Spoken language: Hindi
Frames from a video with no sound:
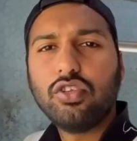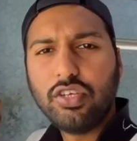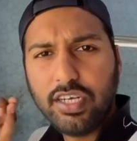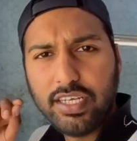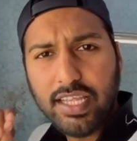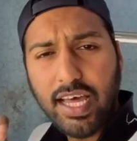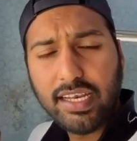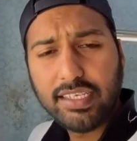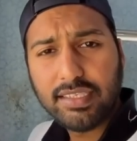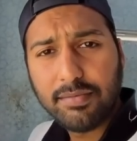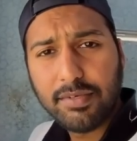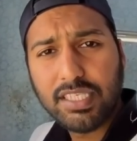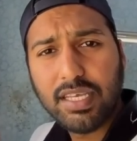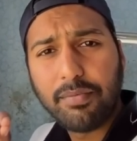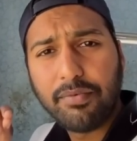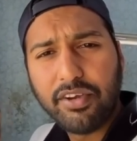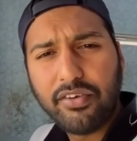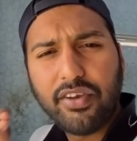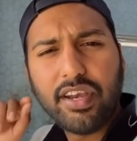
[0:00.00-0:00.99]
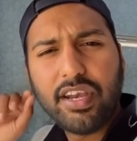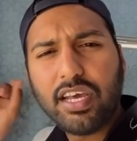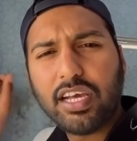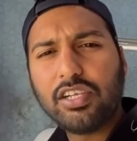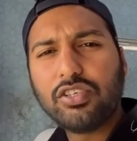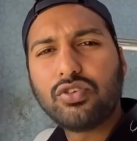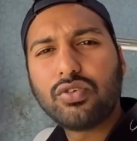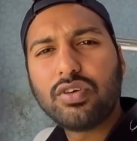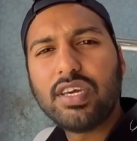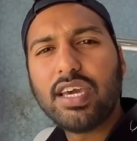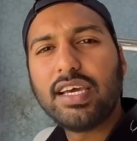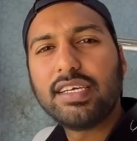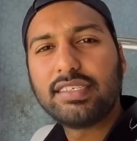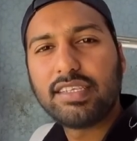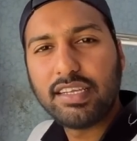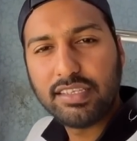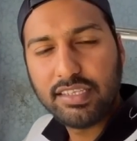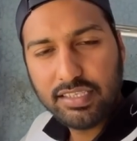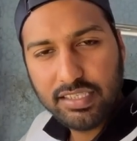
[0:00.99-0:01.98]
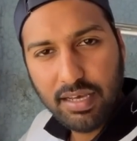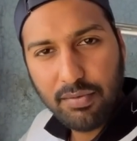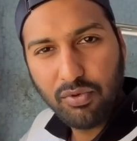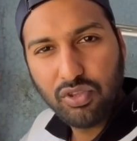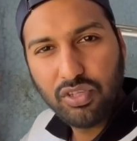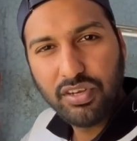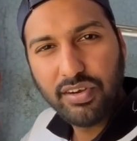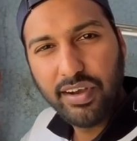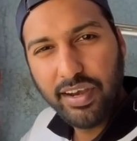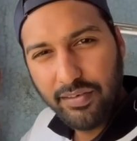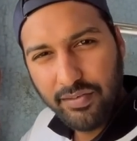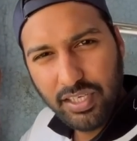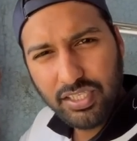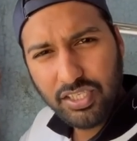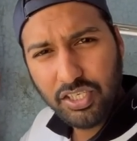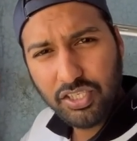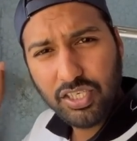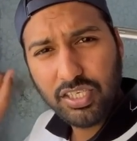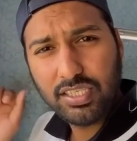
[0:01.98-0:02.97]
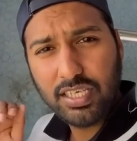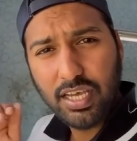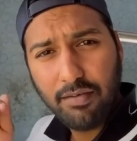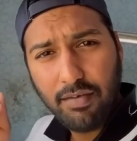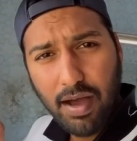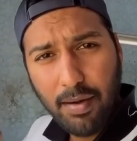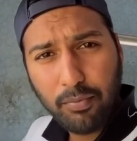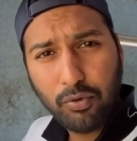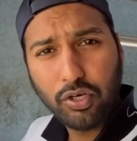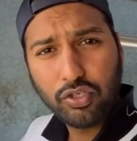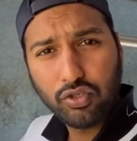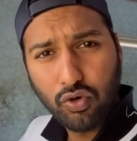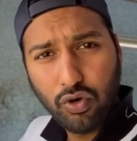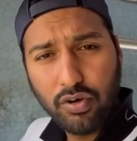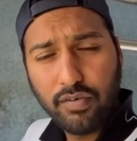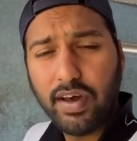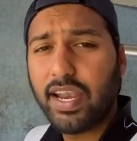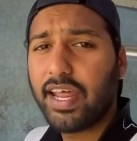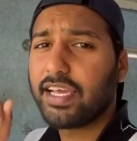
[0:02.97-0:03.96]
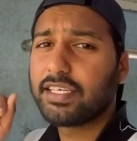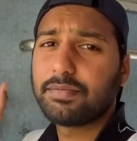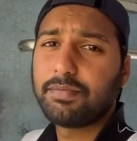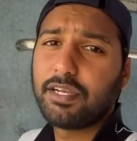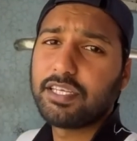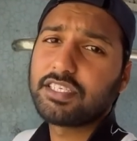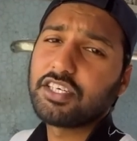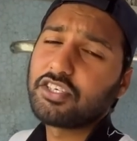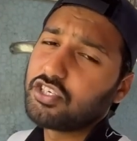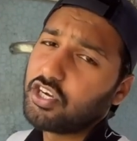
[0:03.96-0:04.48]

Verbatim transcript: निर्धारित समय से अपनी ट्रेन निकल चुकी है हजरत निज़ामुद्दीन रेलवे स्टेशन से अब आपको इस गोंडवाना एक्सप्रेस का